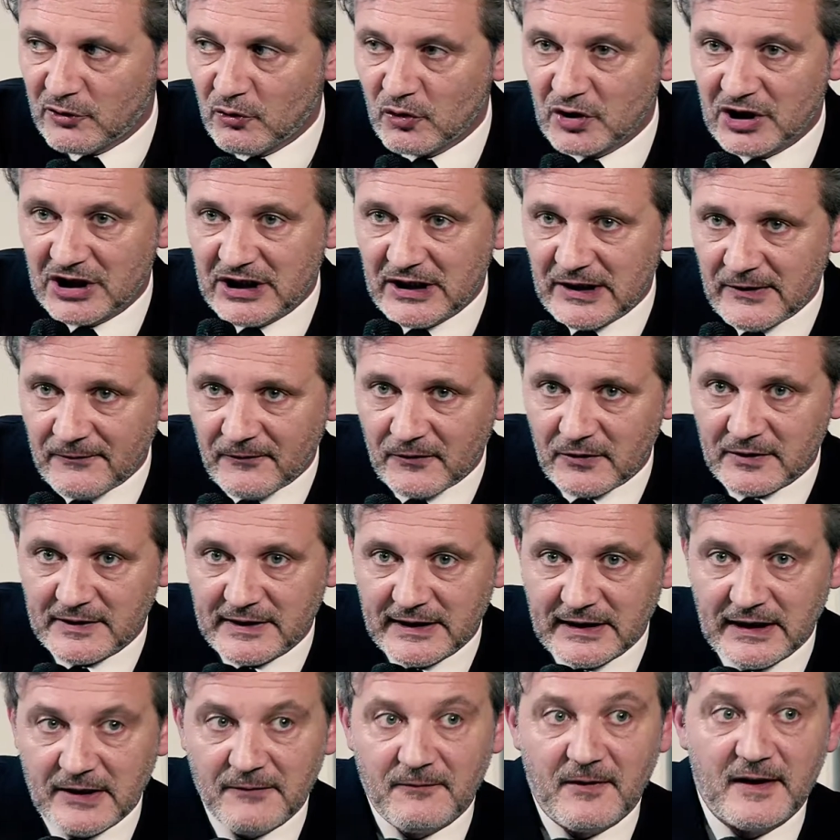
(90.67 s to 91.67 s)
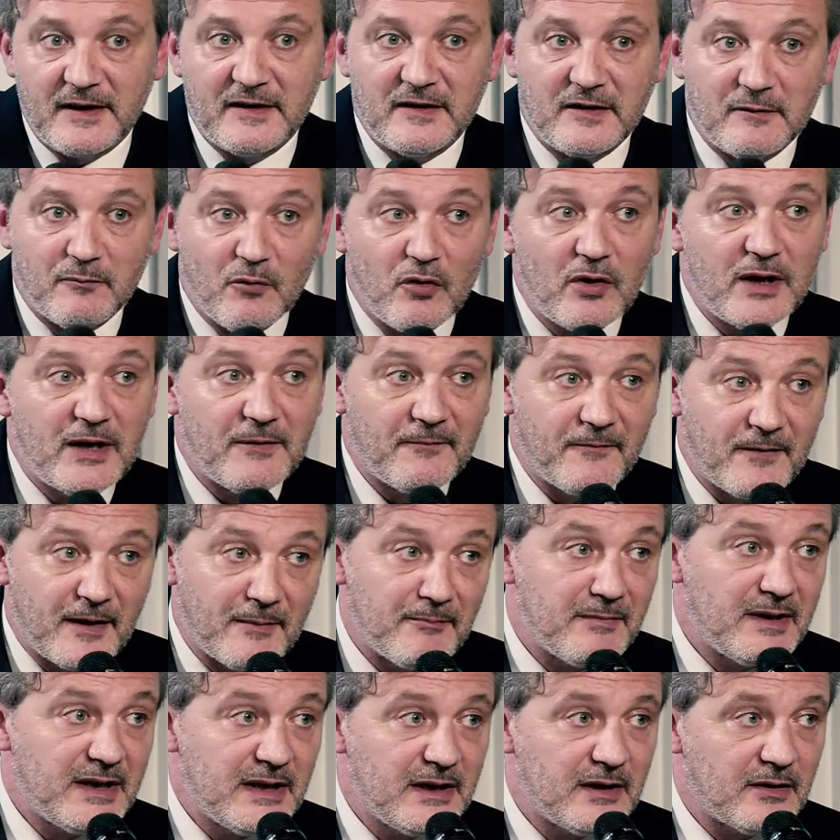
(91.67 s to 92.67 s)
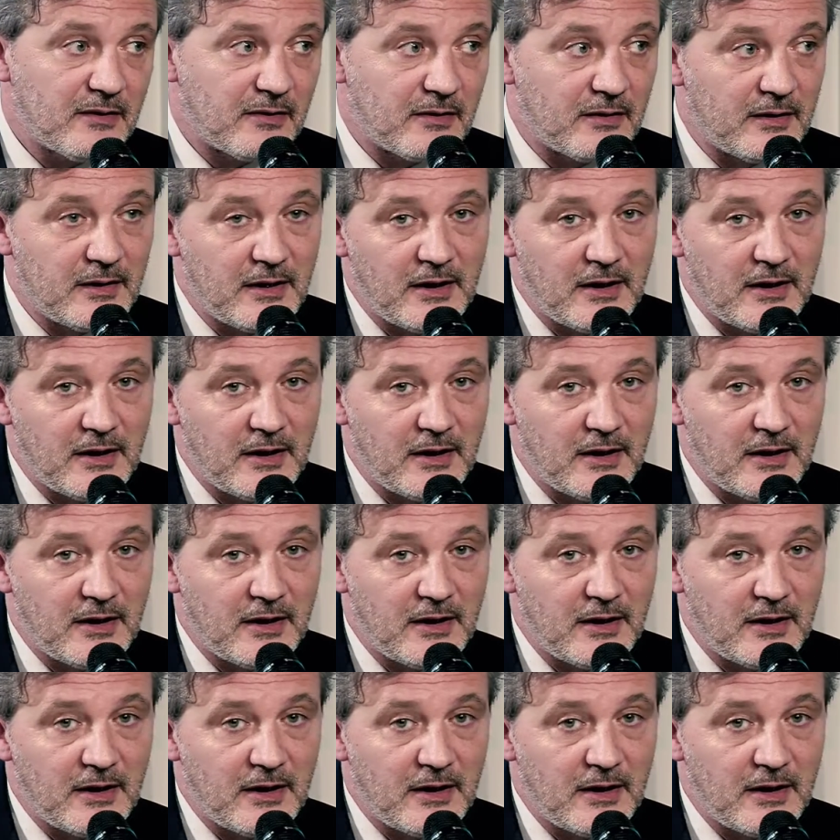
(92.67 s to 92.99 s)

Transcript: de chiffres, c'est qu'effectivement les familles